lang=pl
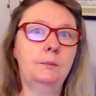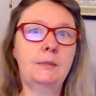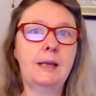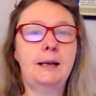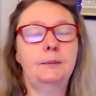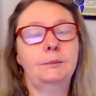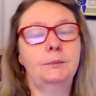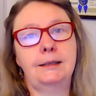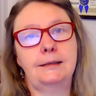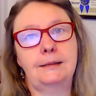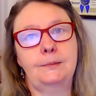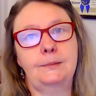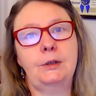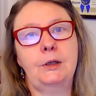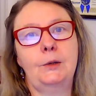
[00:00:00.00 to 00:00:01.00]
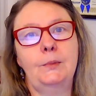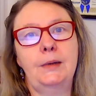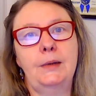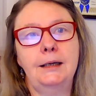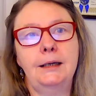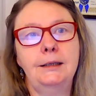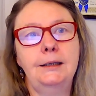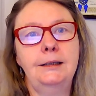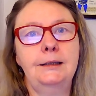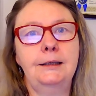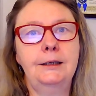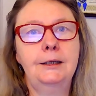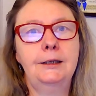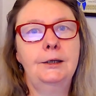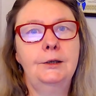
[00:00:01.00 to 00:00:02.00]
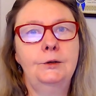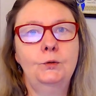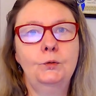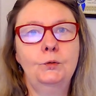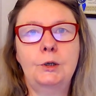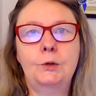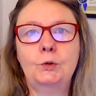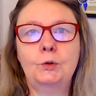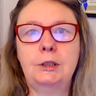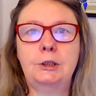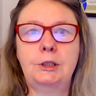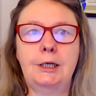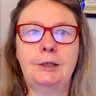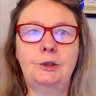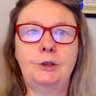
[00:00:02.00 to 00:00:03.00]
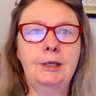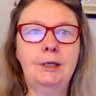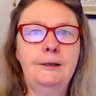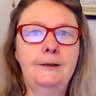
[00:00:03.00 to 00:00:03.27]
miałam takie symptomy anginy, dużo różnych rzeczy.